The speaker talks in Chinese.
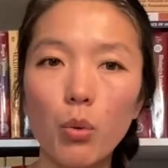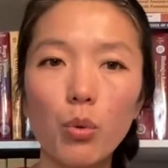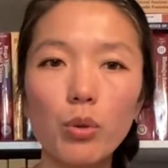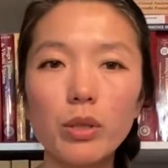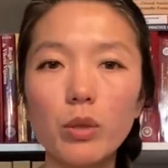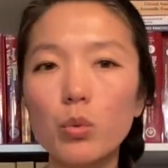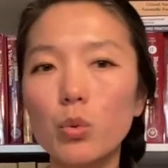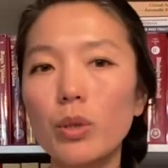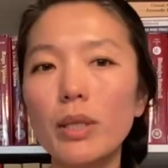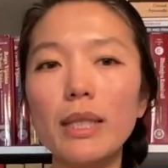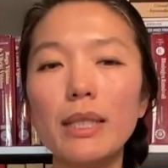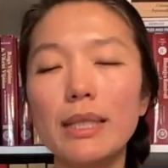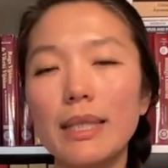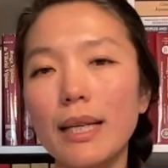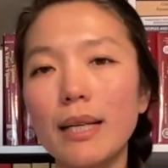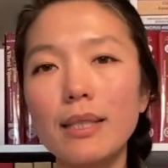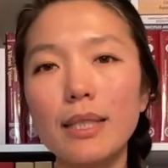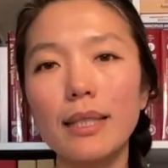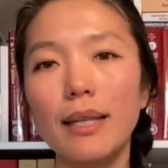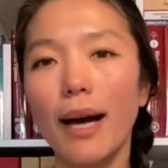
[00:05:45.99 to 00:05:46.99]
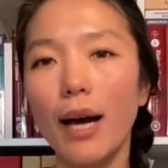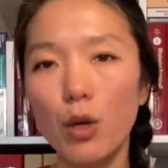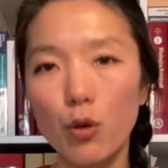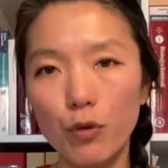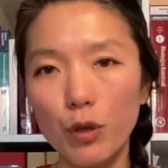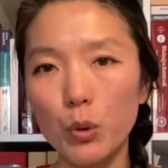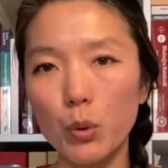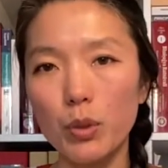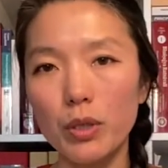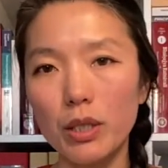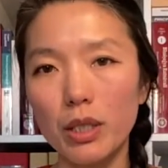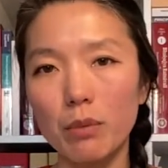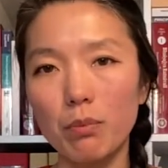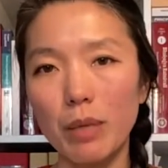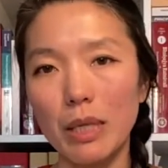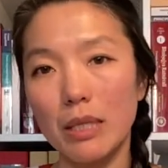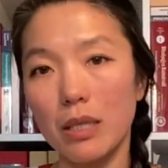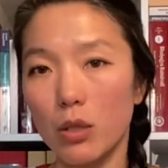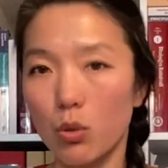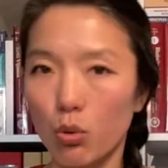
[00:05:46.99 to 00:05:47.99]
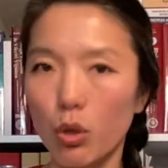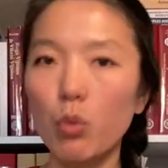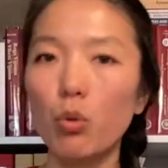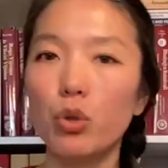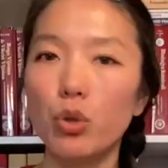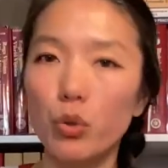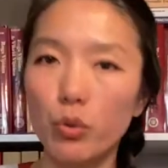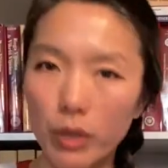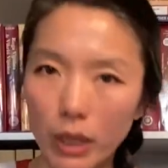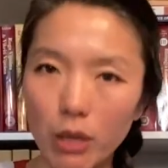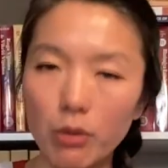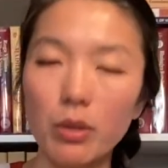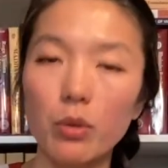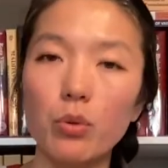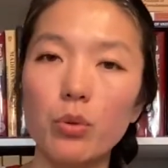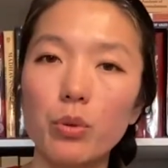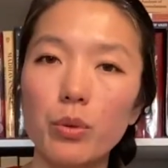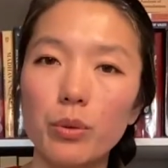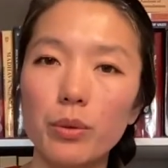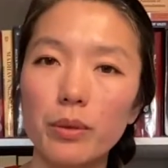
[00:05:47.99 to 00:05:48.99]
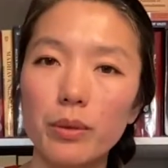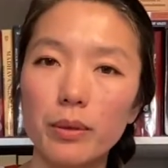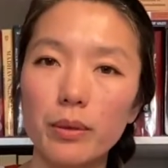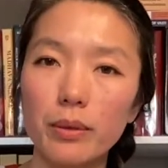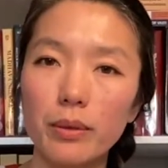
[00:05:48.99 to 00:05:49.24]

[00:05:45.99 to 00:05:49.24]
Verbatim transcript: 或是我很相信阿育吠陀这个名字，所以我就跳进去。